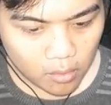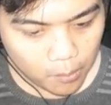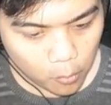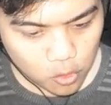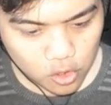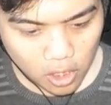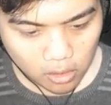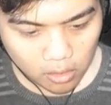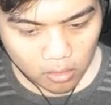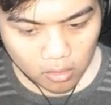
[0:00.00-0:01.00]
Buset,
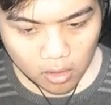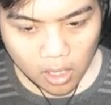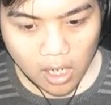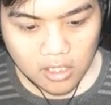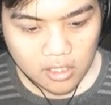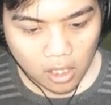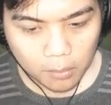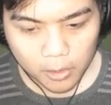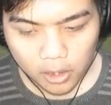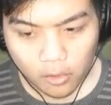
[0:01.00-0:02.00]
kasar
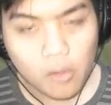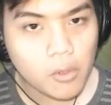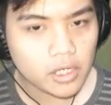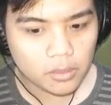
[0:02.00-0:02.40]
bener ngomongnya